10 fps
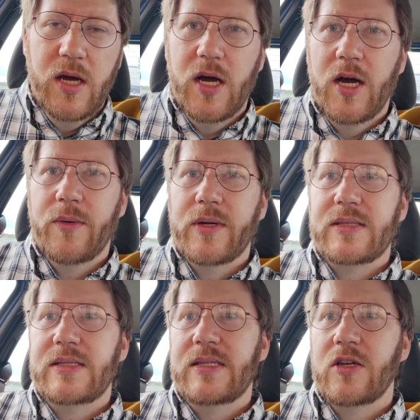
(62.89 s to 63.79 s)
Aber
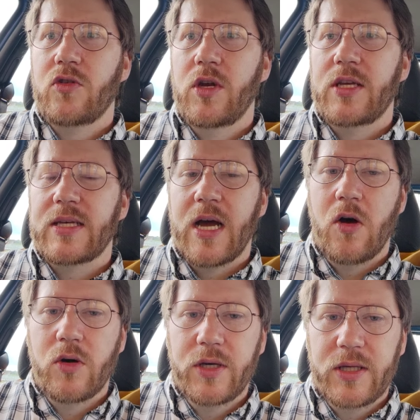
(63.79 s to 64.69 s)
es ist natürlich
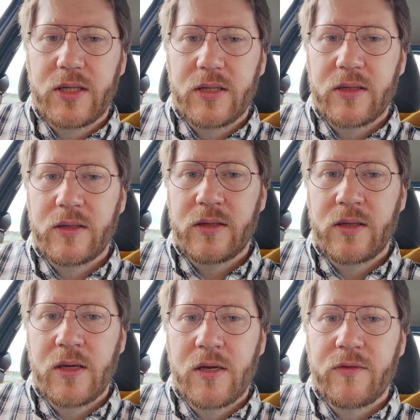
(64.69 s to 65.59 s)
traurig,
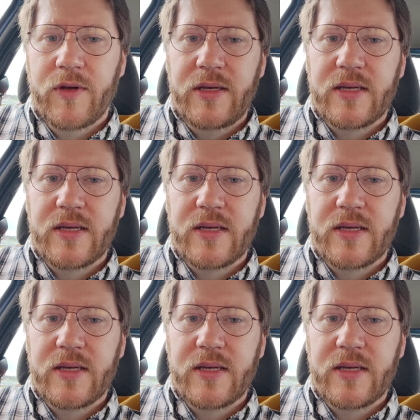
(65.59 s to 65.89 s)
wenn